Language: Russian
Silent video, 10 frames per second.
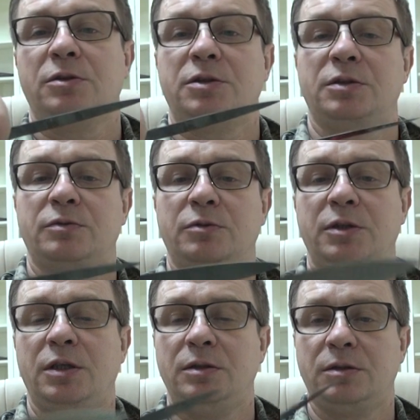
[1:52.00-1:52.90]
лежит в
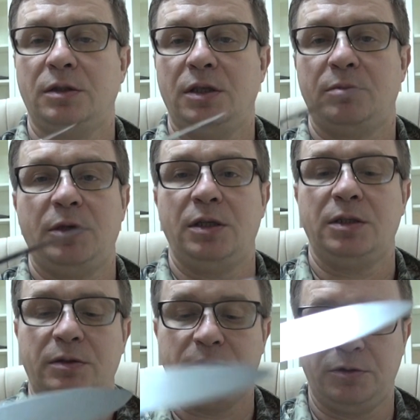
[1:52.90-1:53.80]
руке для
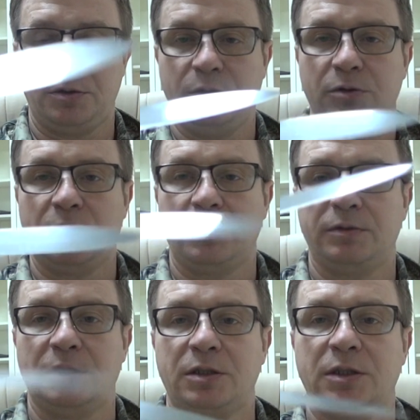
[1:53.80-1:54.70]
маленького, очень легкого
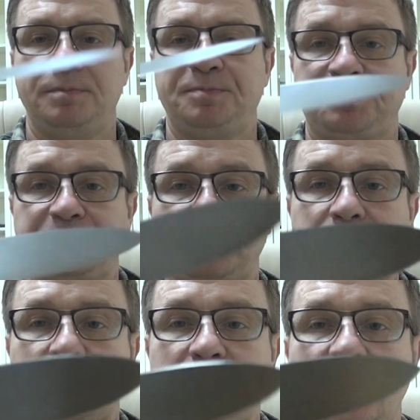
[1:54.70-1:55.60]
ножа.
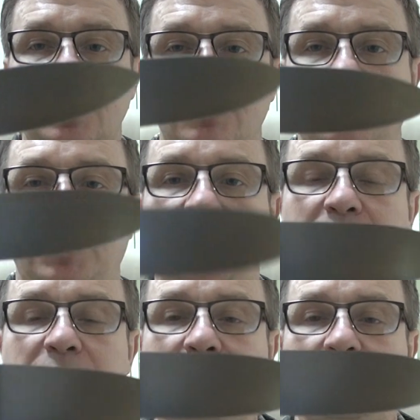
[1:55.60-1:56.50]

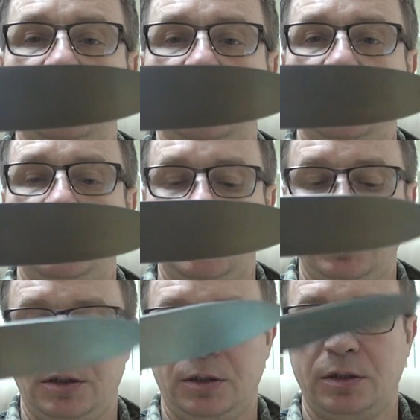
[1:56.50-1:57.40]
Вполне
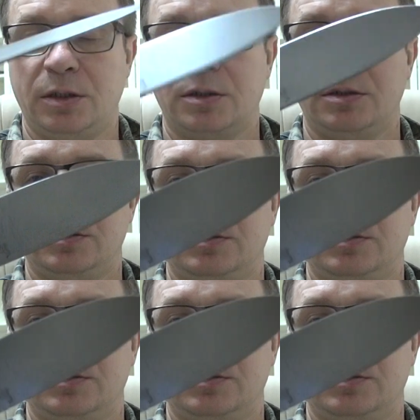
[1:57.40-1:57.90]
даже.